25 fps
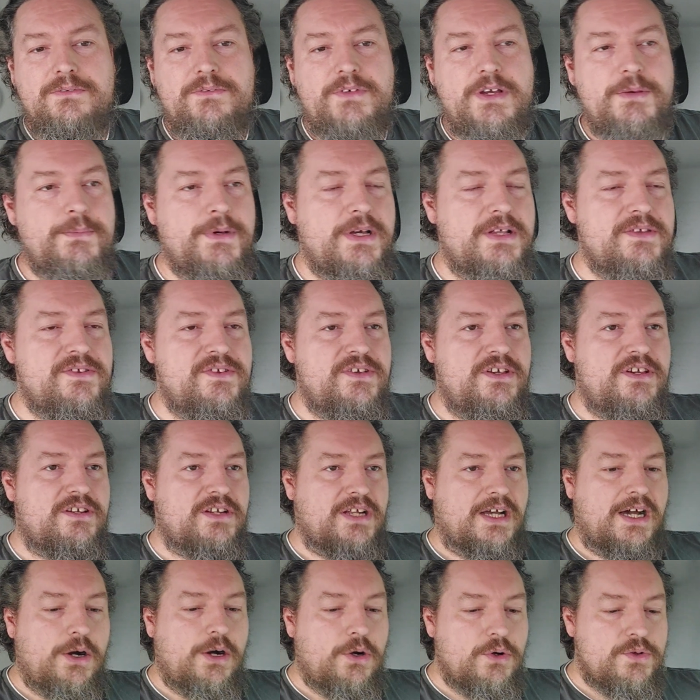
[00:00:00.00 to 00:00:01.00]
Wenn man sich
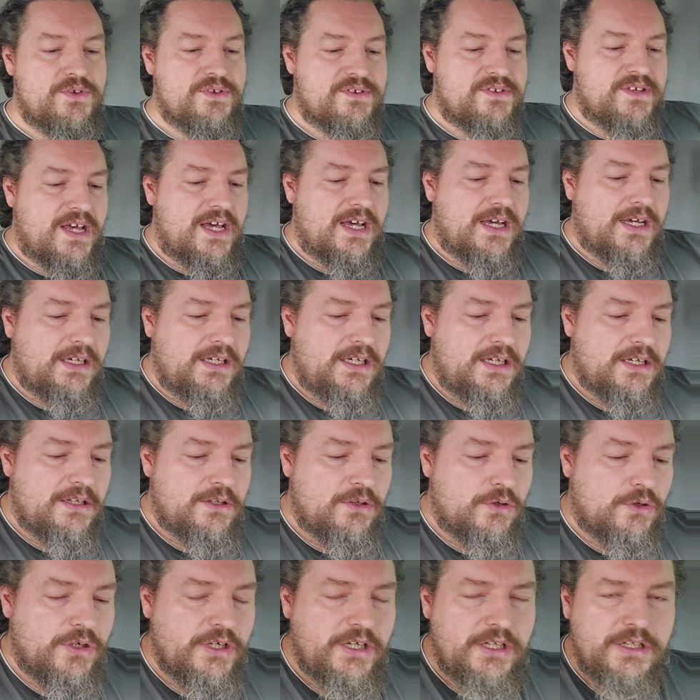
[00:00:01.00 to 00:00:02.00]
traut zu so sagen, hier
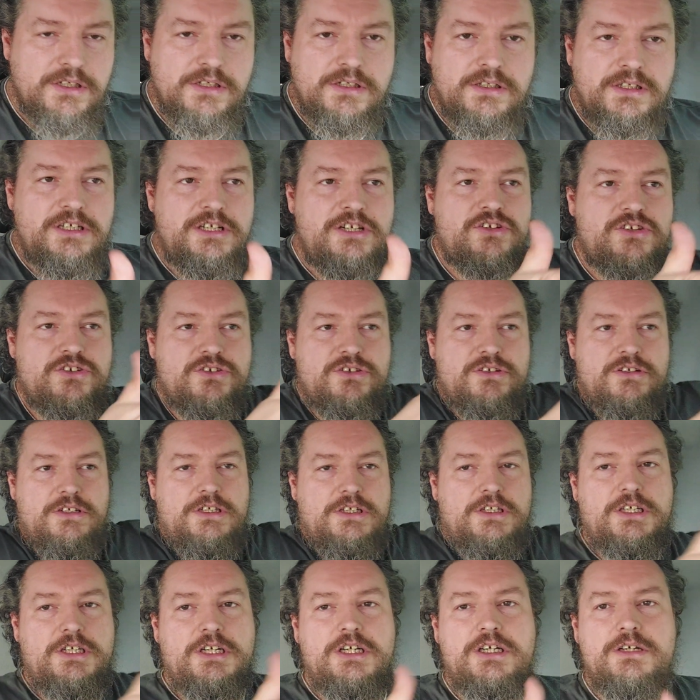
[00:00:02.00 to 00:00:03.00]
Leute, ich,
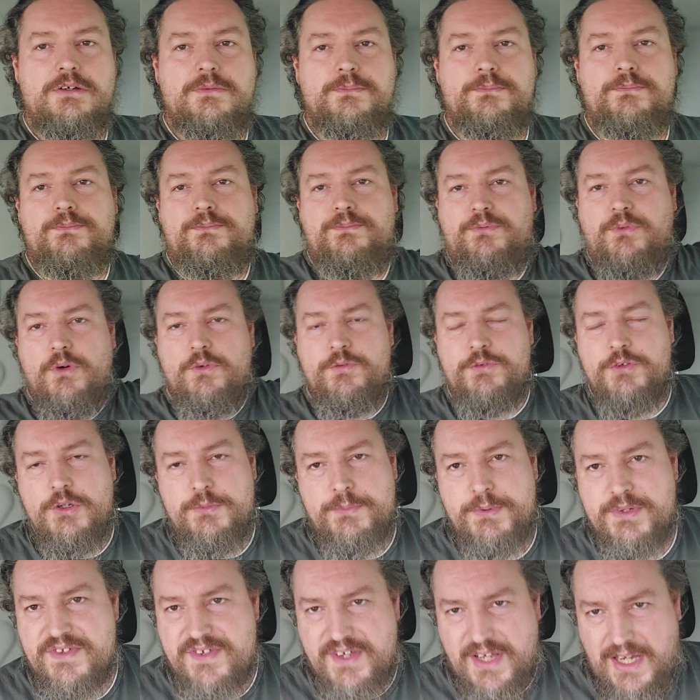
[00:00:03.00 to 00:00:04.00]

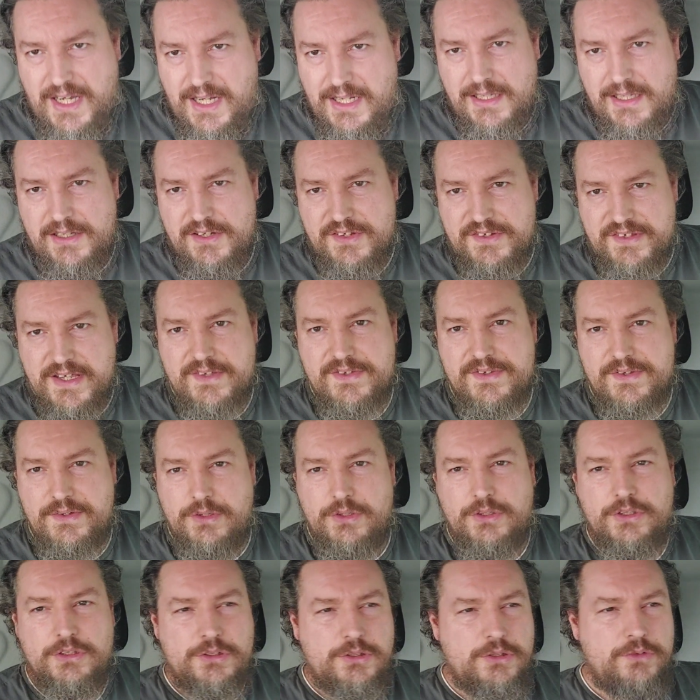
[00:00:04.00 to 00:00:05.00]
wofür bezahle ich 6
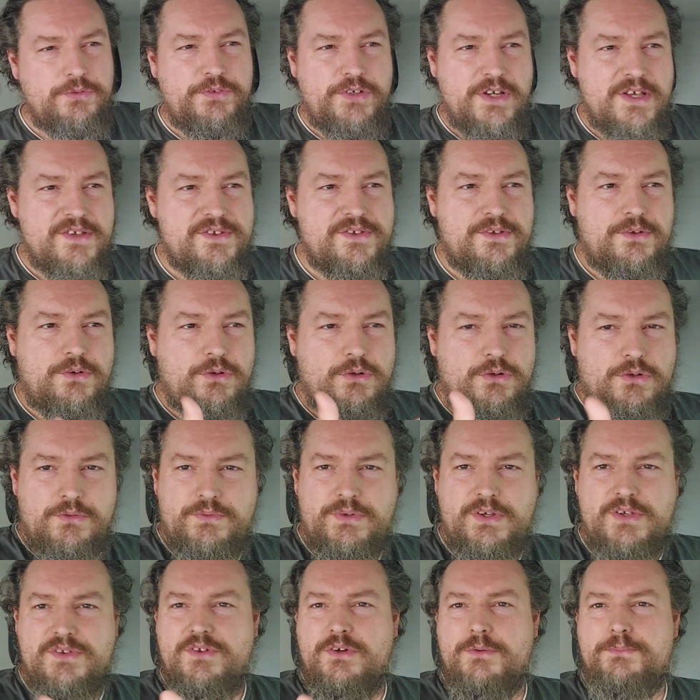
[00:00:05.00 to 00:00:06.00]
Euro für so,
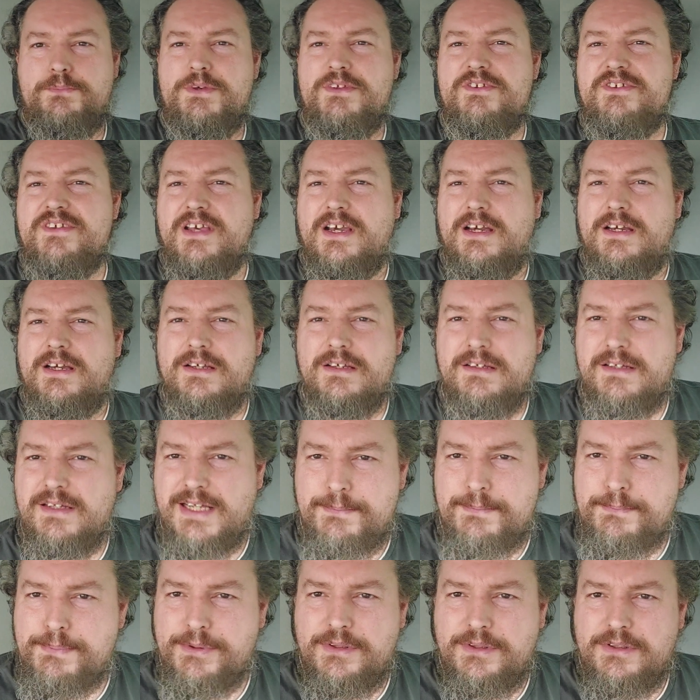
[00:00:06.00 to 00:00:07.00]
für so ein bisschen
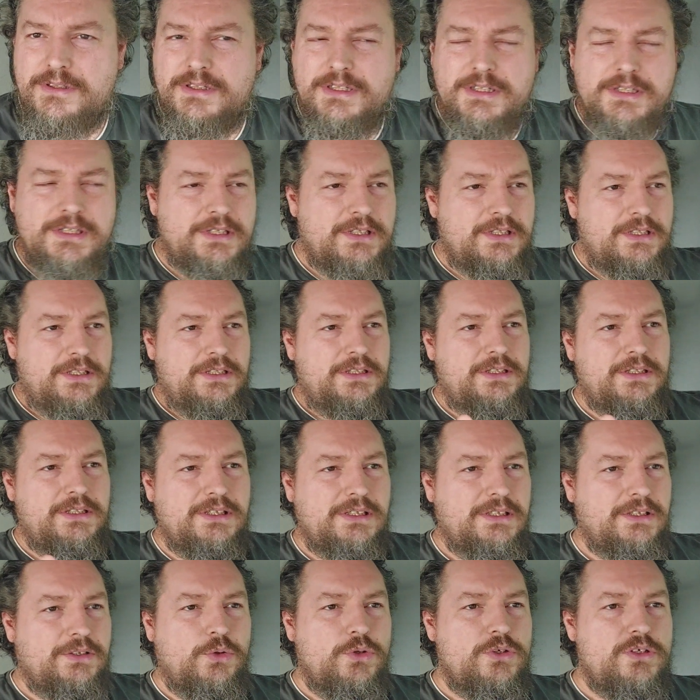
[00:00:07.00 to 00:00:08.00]
Lappe äh,
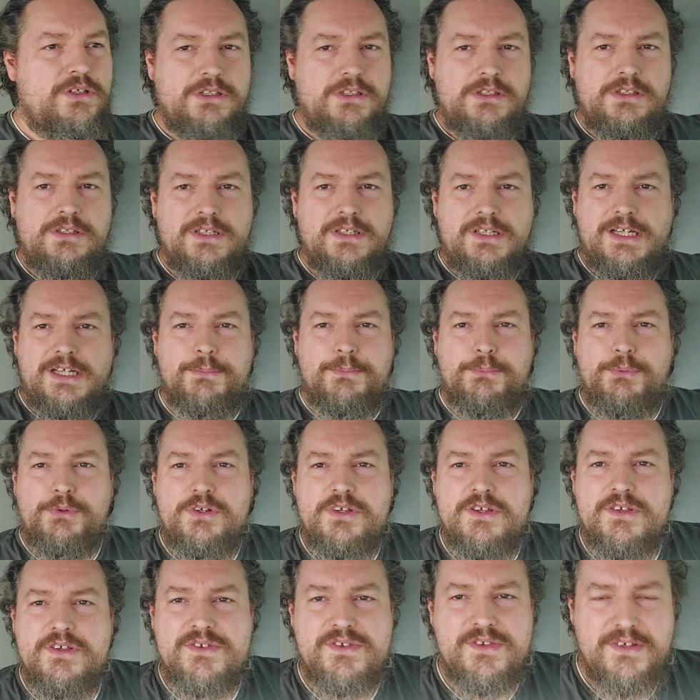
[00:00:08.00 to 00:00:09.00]
und ein
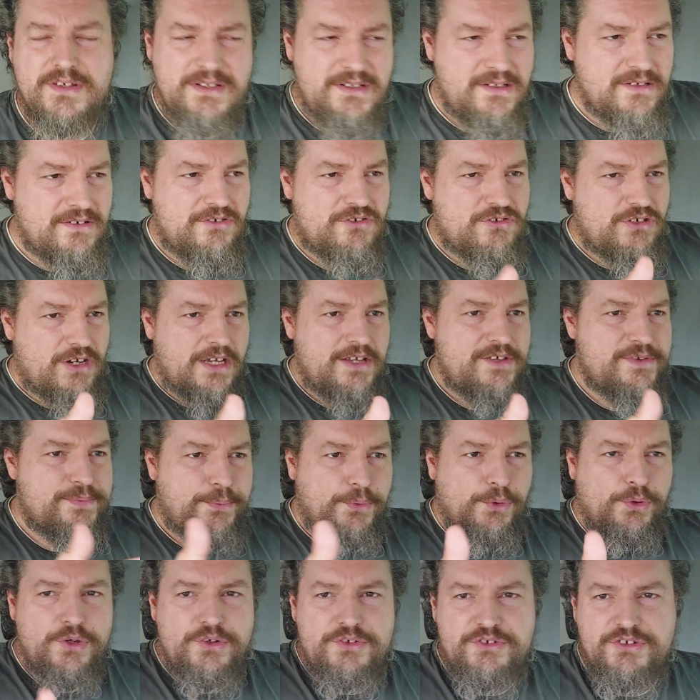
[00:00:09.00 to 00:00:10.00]
kaputtes ein scheiß
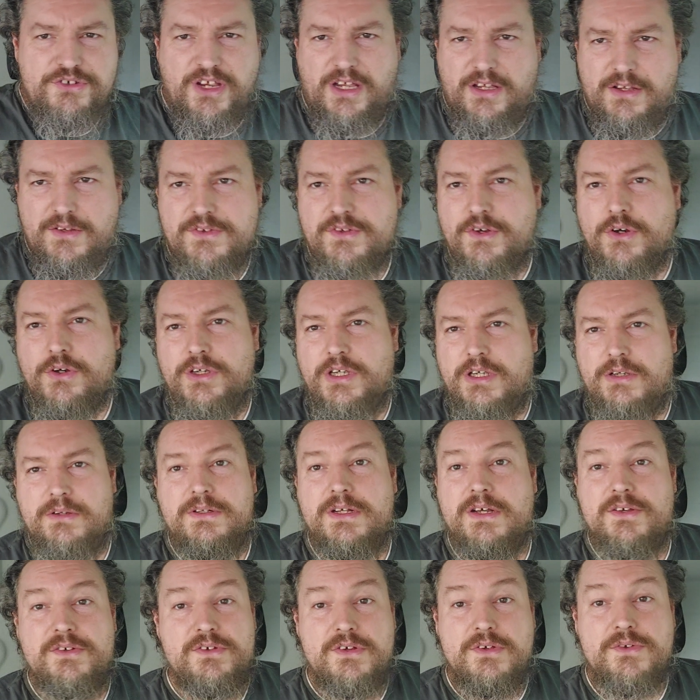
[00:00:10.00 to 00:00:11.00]
Brötchen? Sorry,
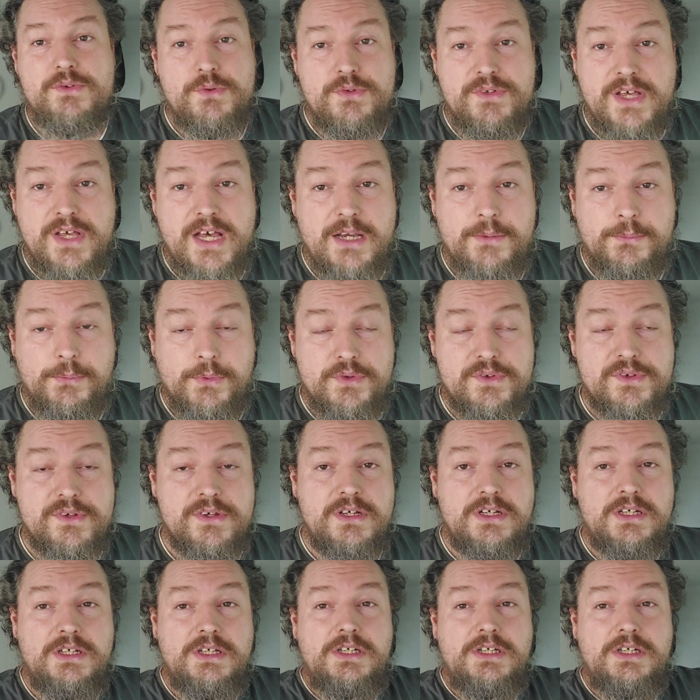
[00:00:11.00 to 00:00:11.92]
dass ich das so sagen muss.